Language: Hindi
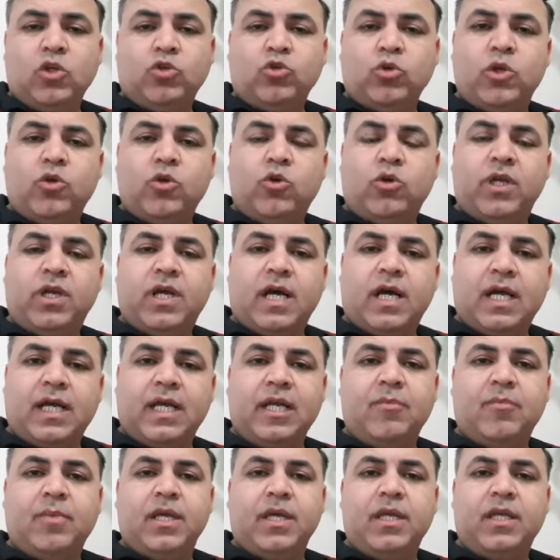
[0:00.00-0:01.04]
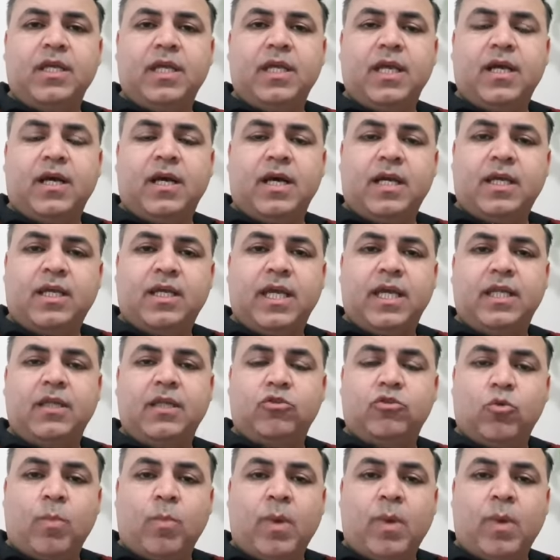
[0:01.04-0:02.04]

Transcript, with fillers: तो इन्होंने अगले महीने अगेन